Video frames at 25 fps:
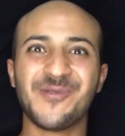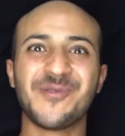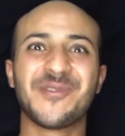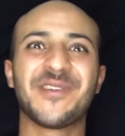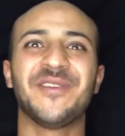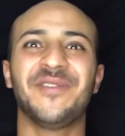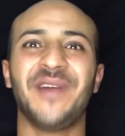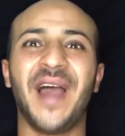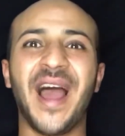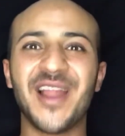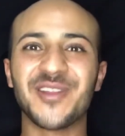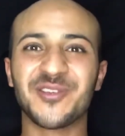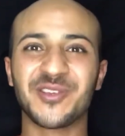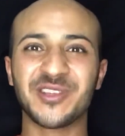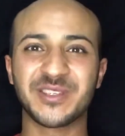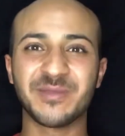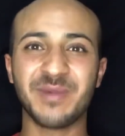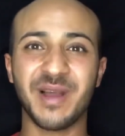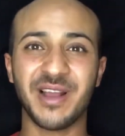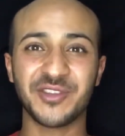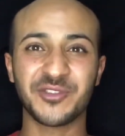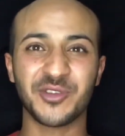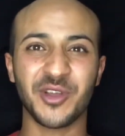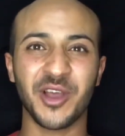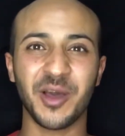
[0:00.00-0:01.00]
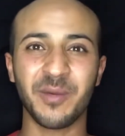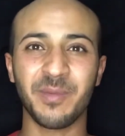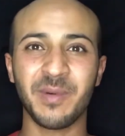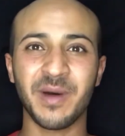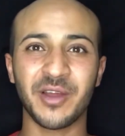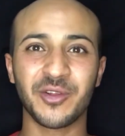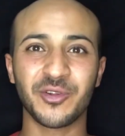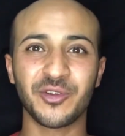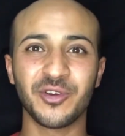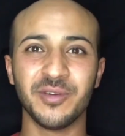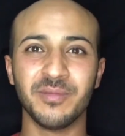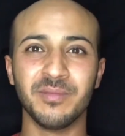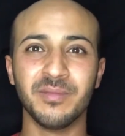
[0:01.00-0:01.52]
كيف حالكم يا جماعه شو
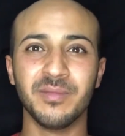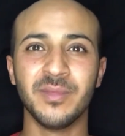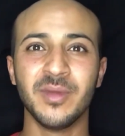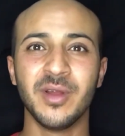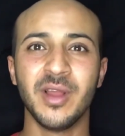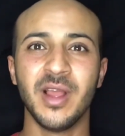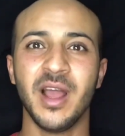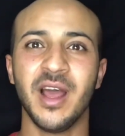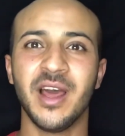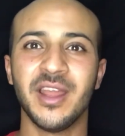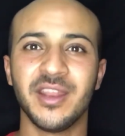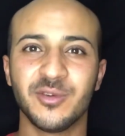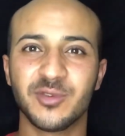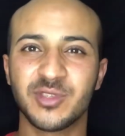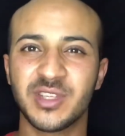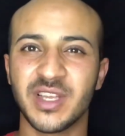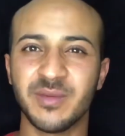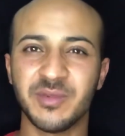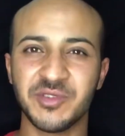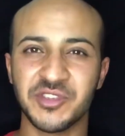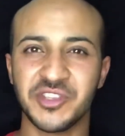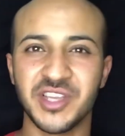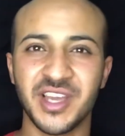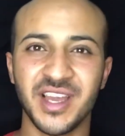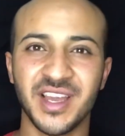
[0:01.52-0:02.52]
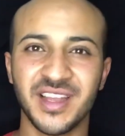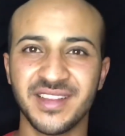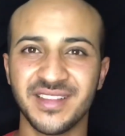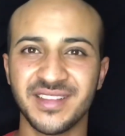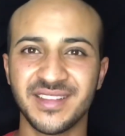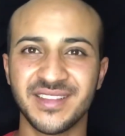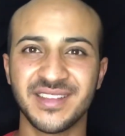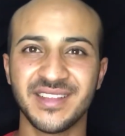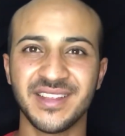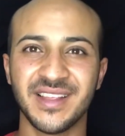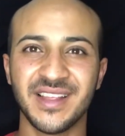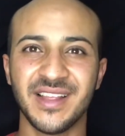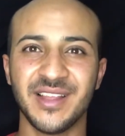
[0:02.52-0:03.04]
اخباركم انا اسامه جهاد
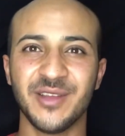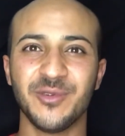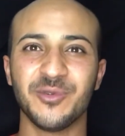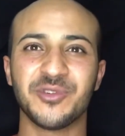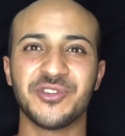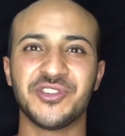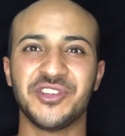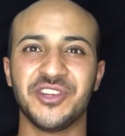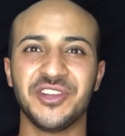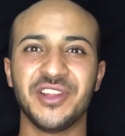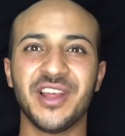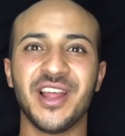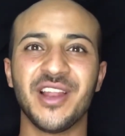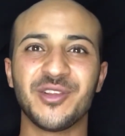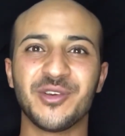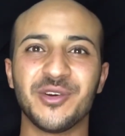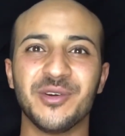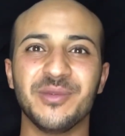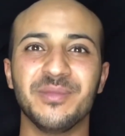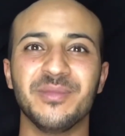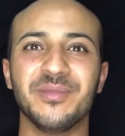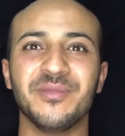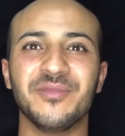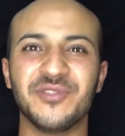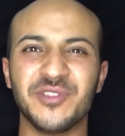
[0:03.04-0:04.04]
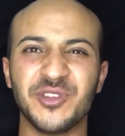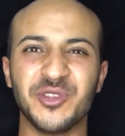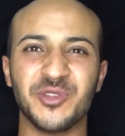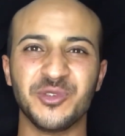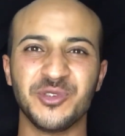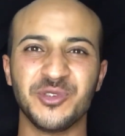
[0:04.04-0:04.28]
ورجعنا لكم فيديو